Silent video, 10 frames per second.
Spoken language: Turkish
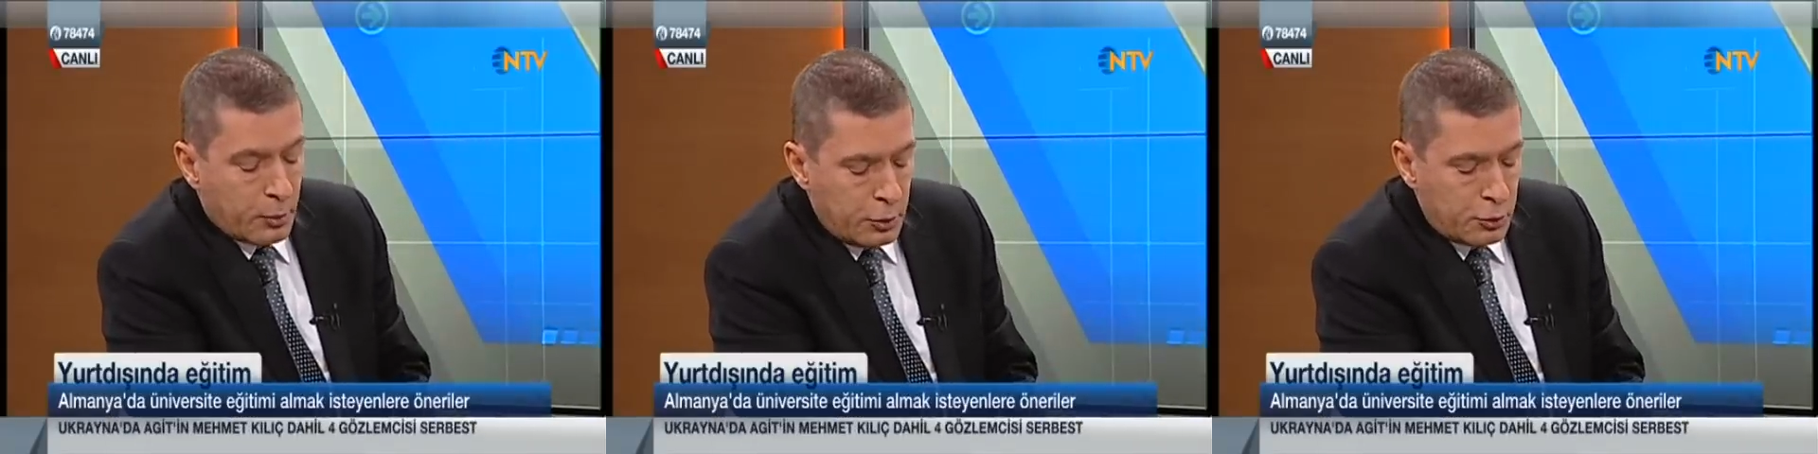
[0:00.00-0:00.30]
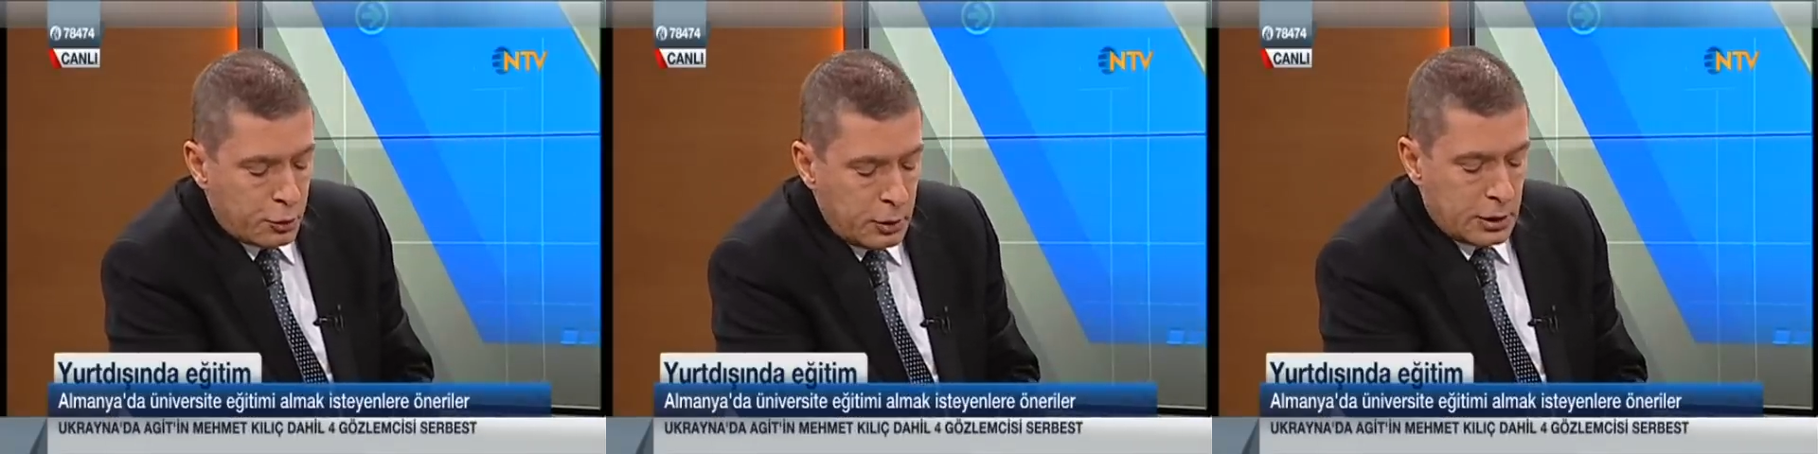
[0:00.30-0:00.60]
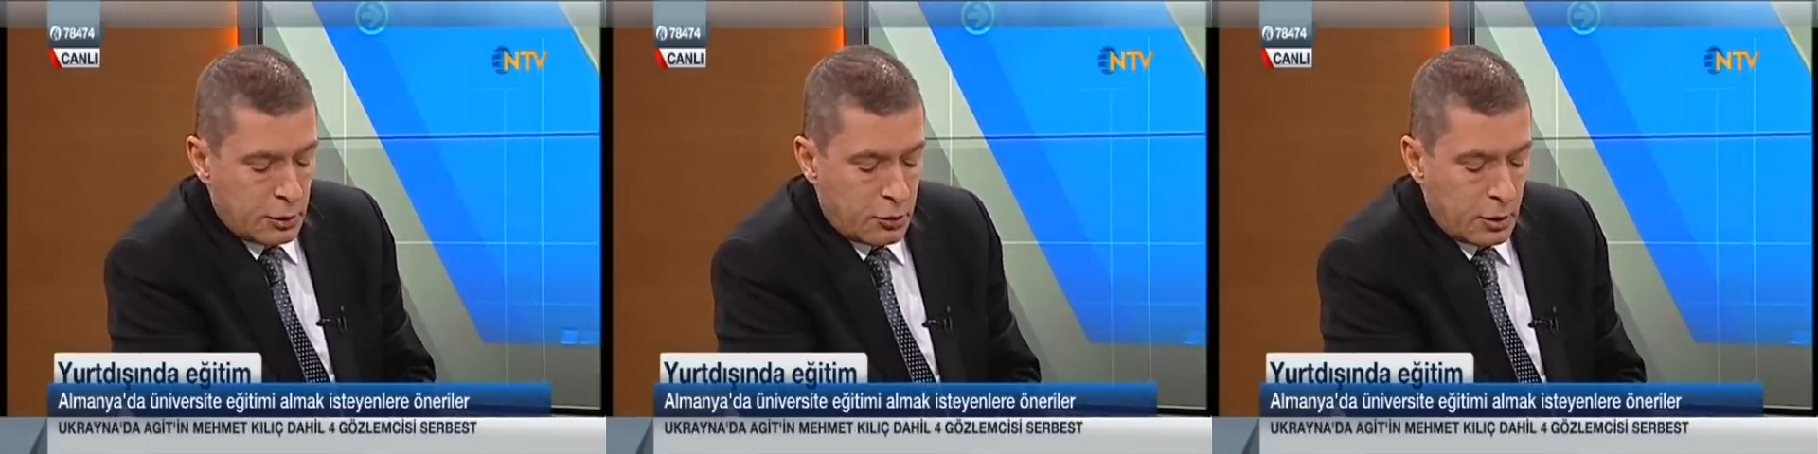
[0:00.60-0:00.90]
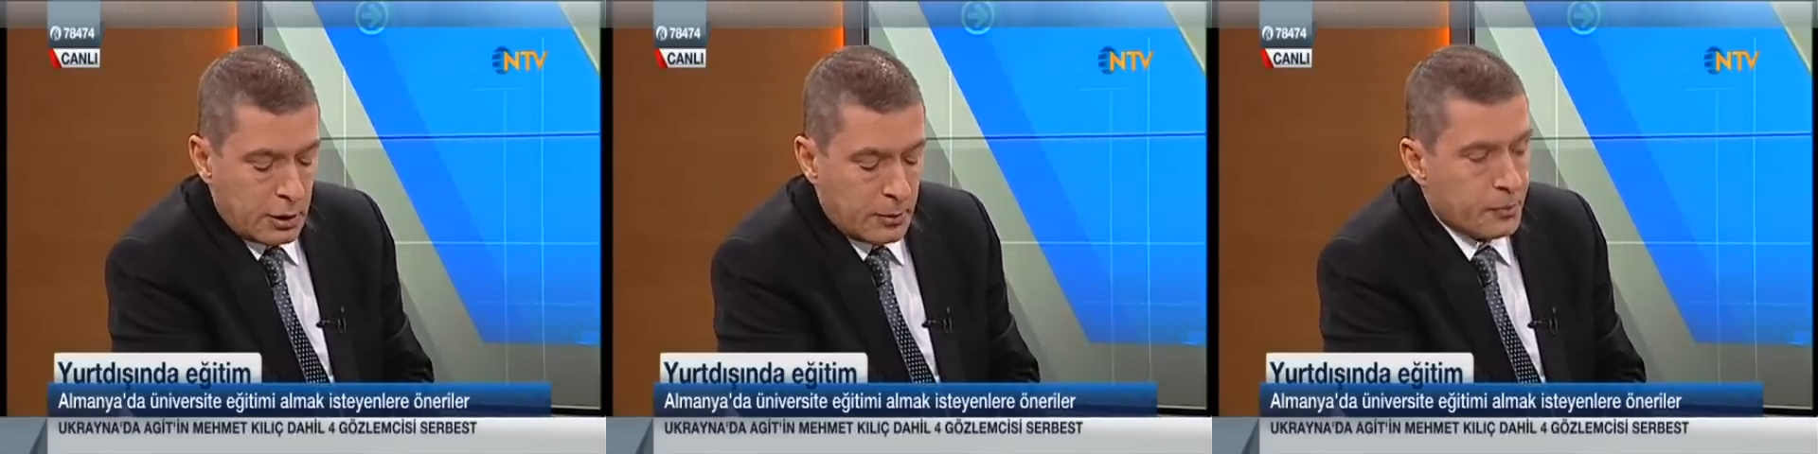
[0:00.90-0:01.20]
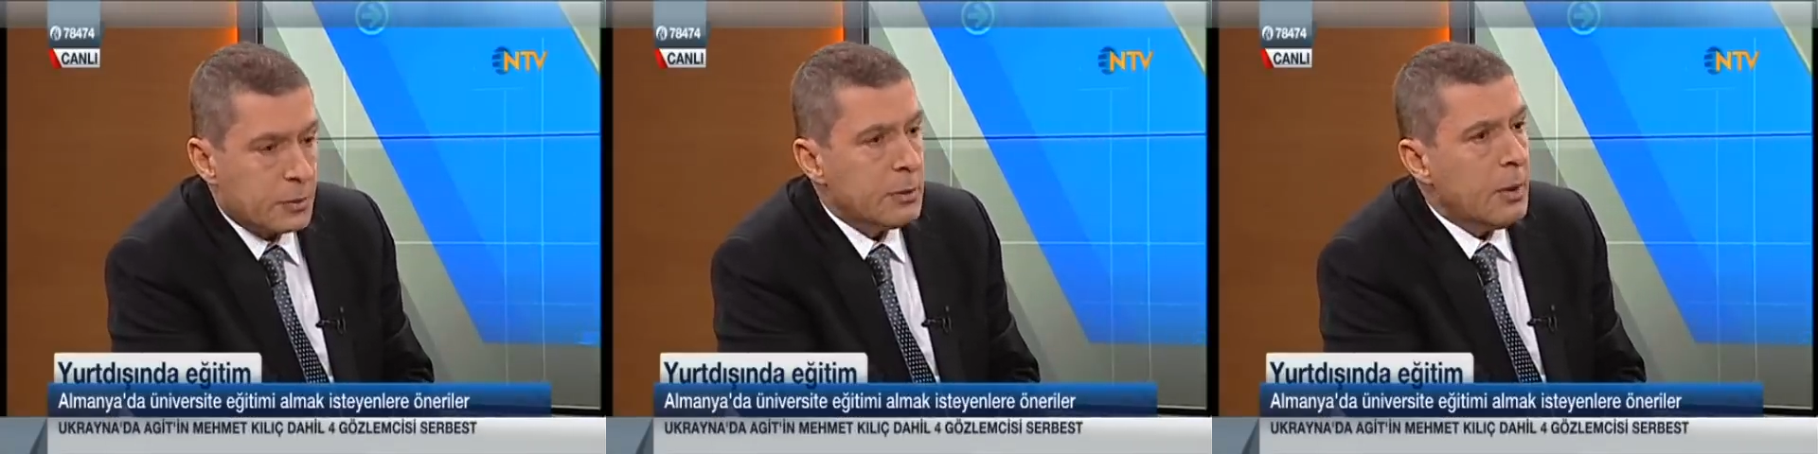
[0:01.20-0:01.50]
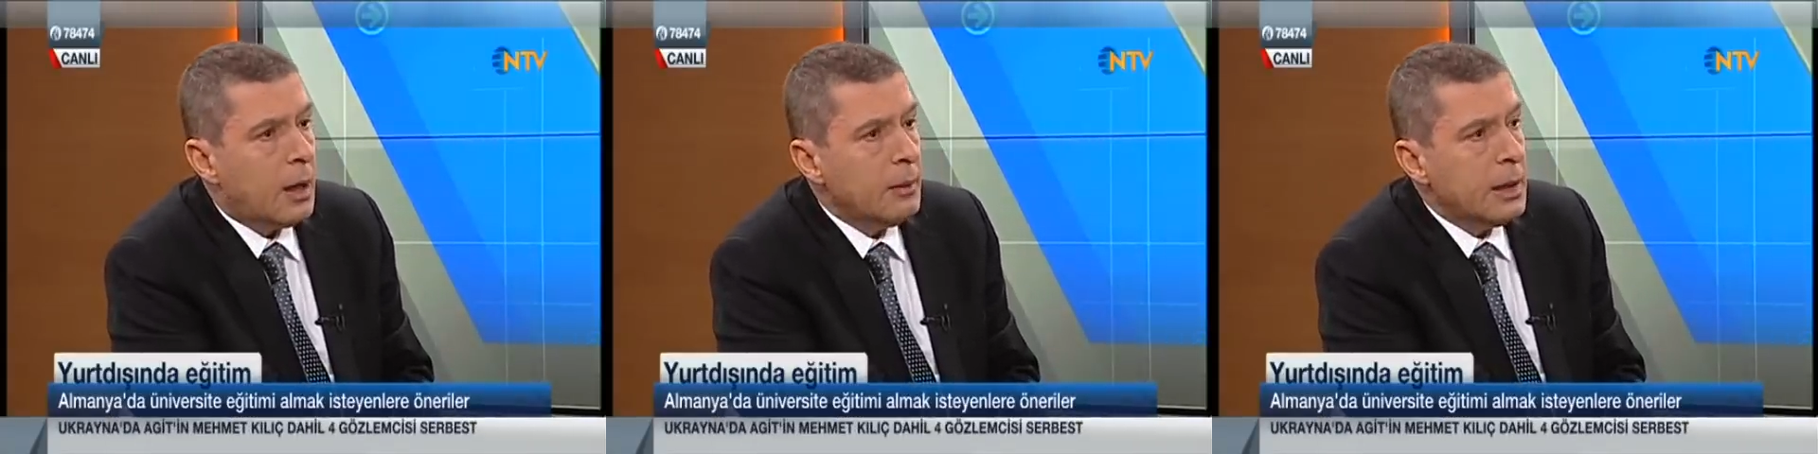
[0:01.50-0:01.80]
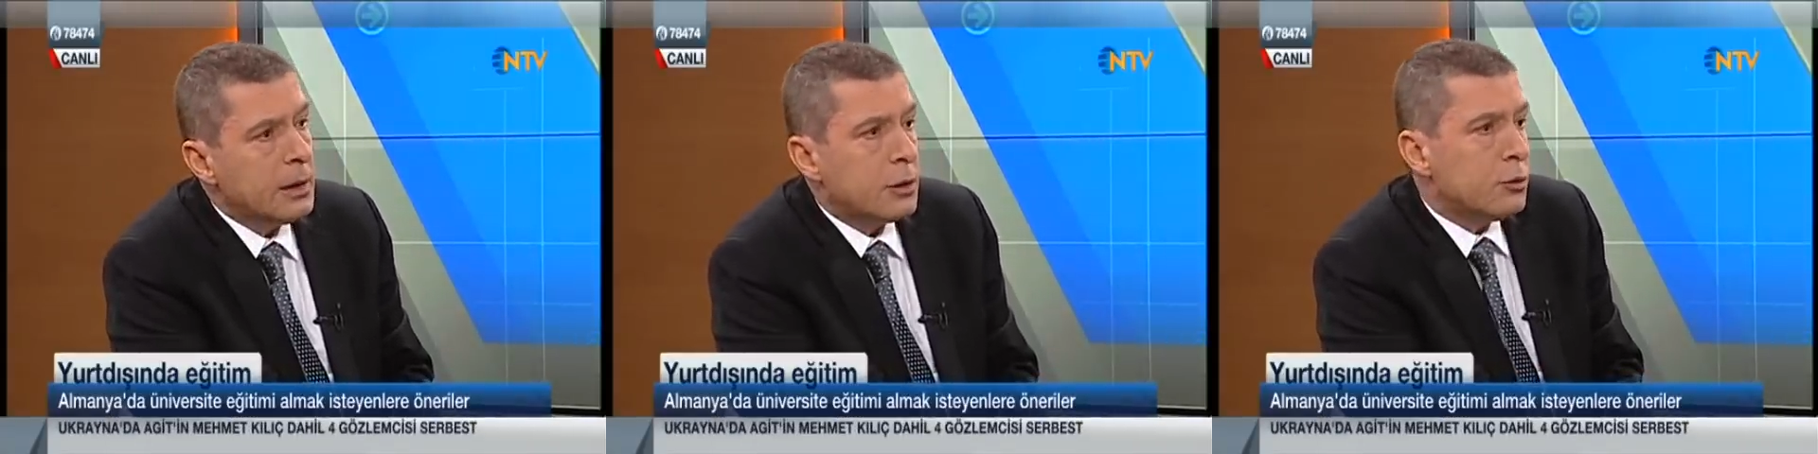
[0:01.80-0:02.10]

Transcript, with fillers: Bunu şunun için söyledim. Şimdi Almanya'da